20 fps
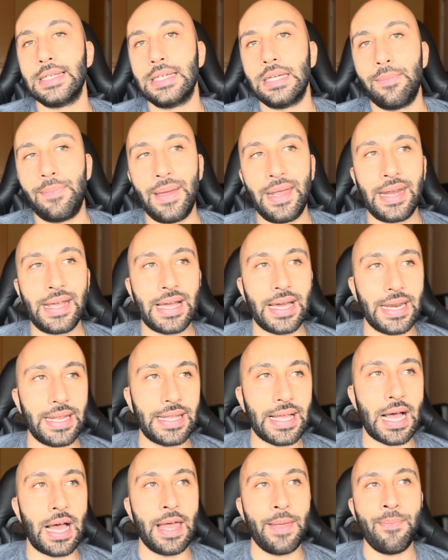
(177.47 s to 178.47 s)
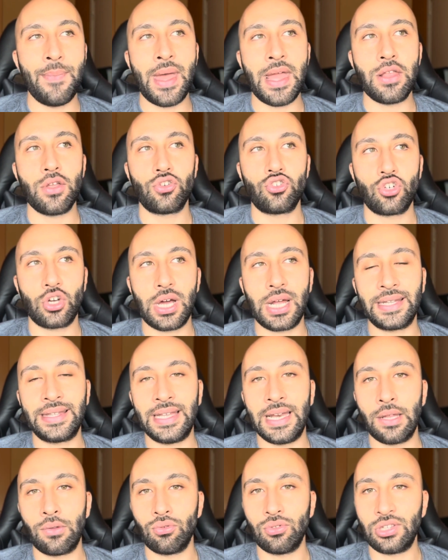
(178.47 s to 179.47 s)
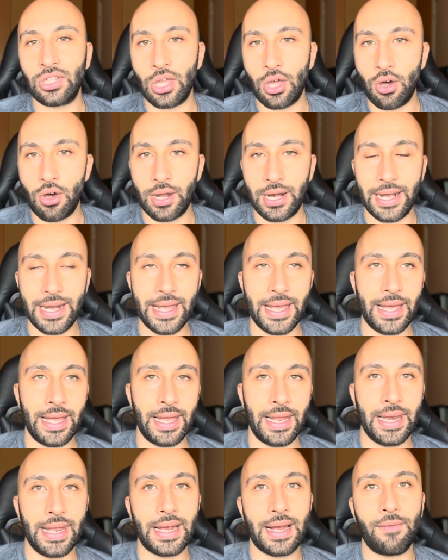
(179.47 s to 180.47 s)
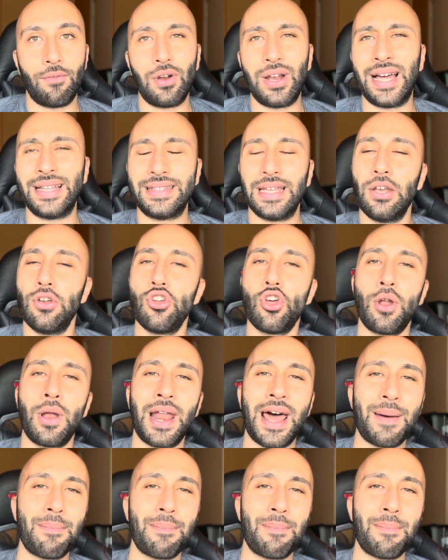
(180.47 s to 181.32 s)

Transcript: per carità, è meglio giocartene tutte ora le, le cavolate, non l'ha